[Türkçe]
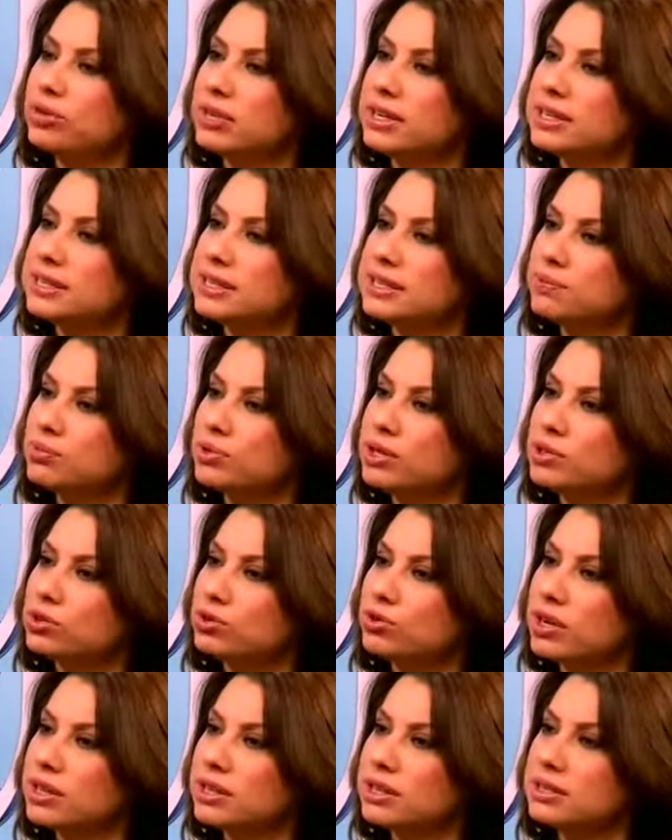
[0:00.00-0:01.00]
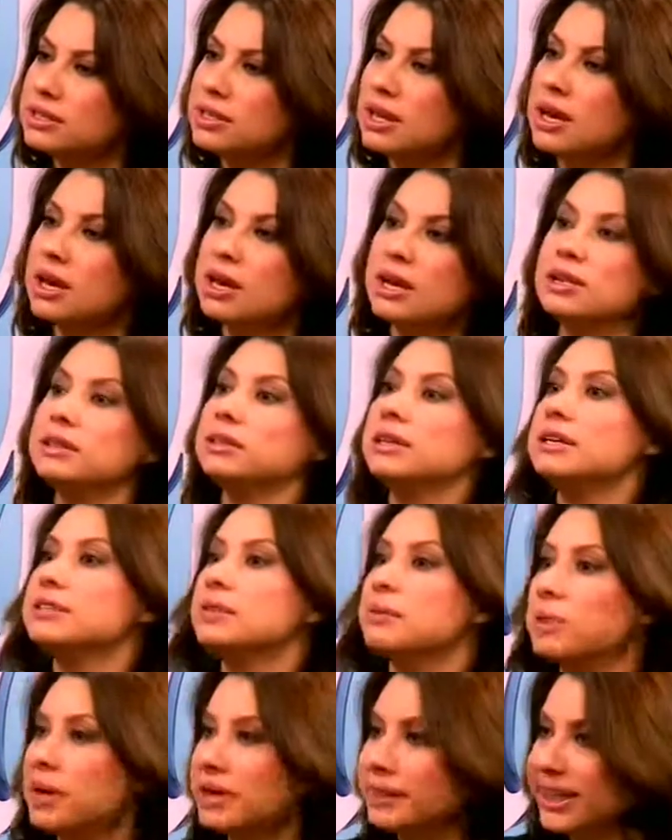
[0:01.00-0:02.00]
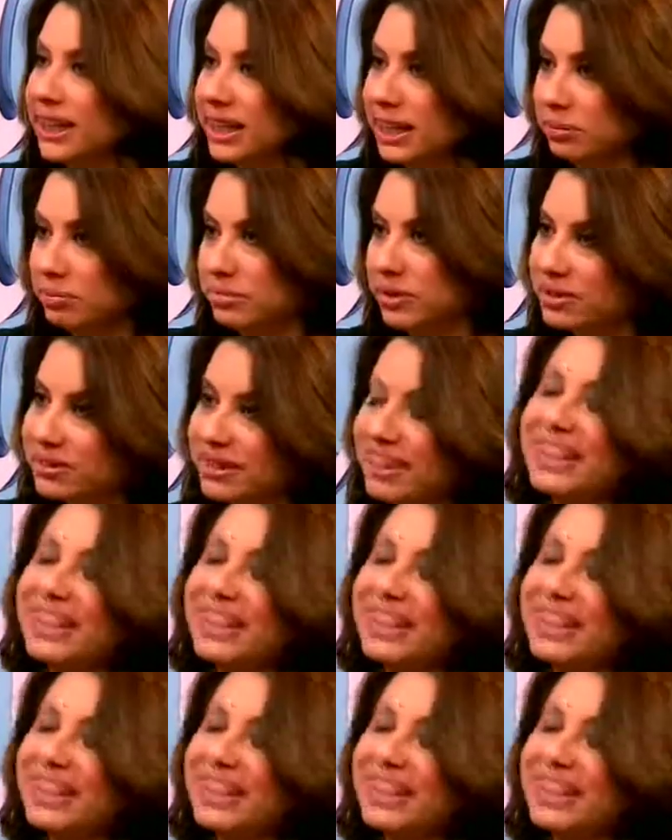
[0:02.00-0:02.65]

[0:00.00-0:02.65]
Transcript: Yüreği siz bunu ilk söylediniz ne zaman geleyim dedi.